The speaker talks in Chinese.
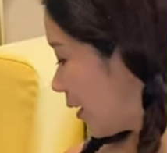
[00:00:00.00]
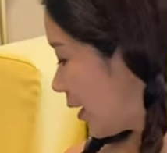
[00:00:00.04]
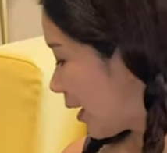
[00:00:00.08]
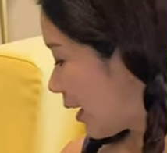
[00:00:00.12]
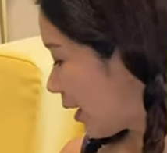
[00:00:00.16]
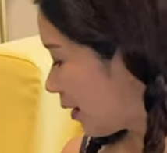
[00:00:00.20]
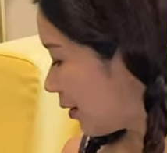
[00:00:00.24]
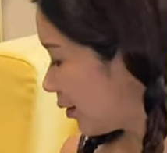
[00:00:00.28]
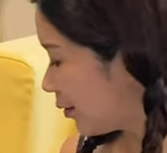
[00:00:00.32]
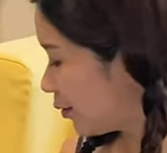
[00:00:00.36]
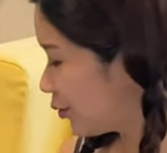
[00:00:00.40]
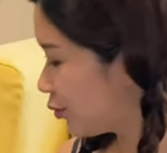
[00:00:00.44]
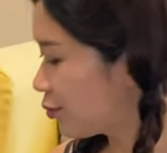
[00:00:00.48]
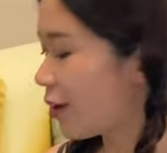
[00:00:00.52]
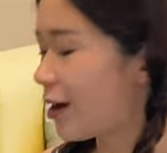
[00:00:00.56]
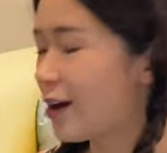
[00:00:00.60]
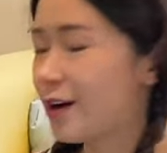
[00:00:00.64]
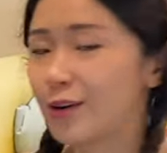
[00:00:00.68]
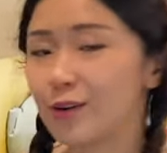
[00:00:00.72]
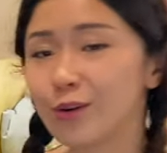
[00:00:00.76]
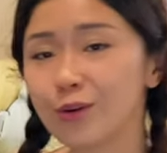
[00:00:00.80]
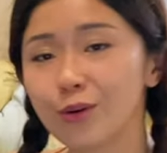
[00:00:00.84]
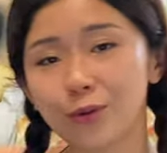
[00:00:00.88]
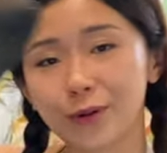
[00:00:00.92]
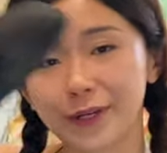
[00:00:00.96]
还有一
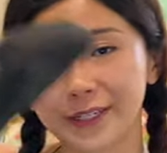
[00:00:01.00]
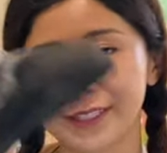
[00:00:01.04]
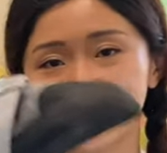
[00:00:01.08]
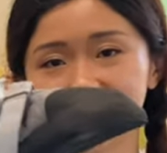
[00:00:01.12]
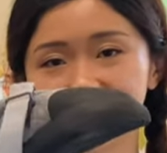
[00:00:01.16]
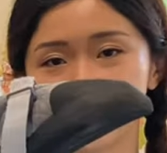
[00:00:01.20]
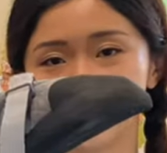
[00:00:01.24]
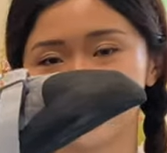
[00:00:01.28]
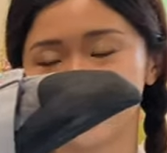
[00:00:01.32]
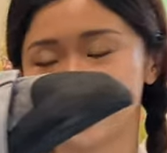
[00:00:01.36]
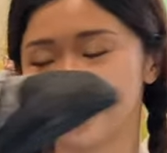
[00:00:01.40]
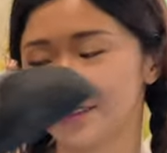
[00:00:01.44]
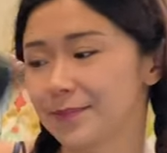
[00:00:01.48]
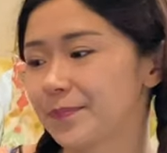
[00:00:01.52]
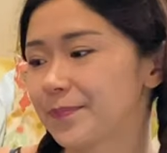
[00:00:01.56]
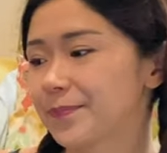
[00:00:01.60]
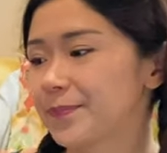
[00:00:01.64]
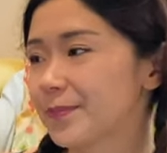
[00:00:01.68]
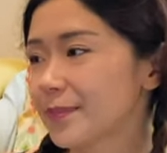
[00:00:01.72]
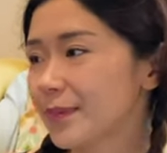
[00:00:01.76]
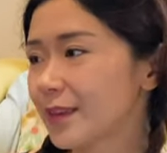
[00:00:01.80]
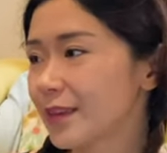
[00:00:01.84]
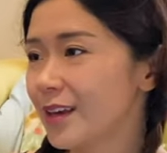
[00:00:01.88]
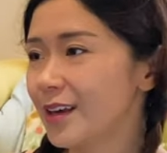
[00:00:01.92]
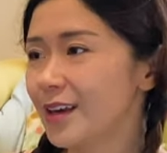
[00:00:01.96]
双灰色的。
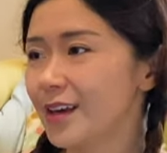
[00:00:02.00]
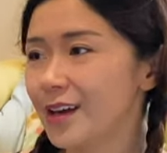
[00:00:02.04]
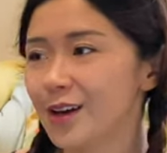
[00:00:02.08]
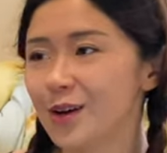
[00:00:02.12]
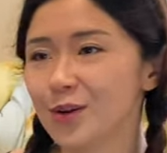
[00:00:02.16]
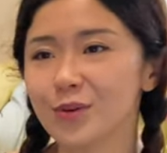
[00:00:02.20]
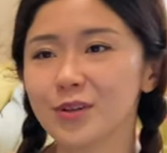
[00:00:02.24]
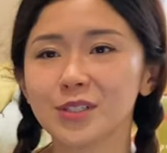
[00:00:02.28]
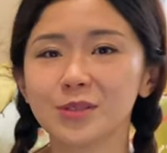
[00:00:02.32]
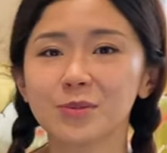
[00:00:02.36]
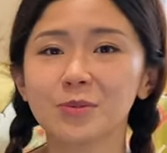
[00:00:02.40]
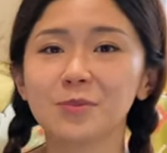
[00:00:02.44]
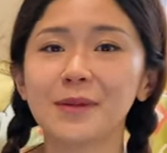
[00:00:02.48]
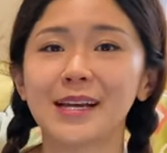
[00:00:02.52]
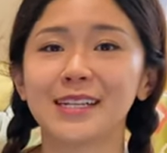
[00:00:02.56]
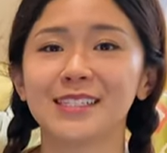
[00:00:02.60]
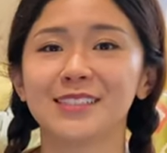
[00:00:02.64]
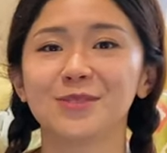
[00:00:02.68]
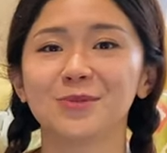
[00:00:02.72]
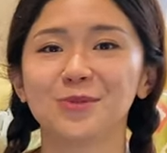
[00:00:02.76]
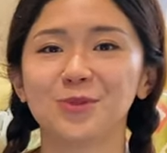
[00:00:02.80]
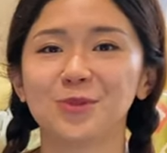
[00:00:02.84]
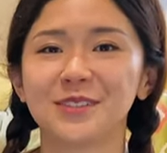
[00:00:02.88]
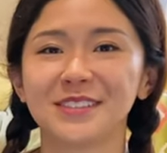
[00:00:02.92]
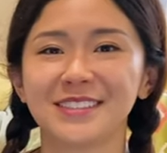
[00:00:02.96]
为什么买
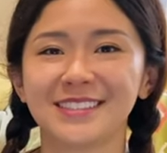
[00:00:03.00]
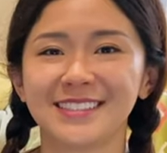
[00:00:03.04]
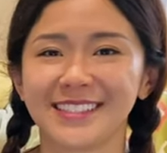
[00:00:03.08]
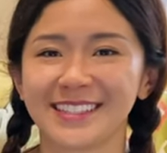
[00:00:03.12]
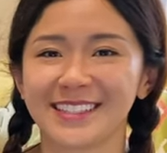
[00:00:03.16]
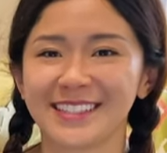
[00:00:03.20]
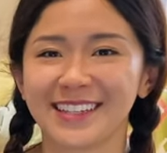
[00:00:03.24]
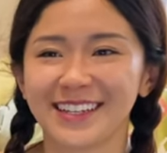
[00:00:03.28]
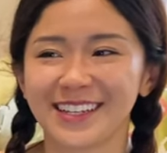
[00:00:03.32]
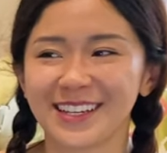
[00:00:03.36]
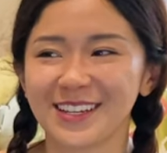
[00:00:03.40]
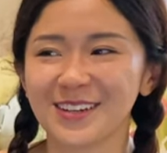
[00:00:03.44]
这么多鞋呢？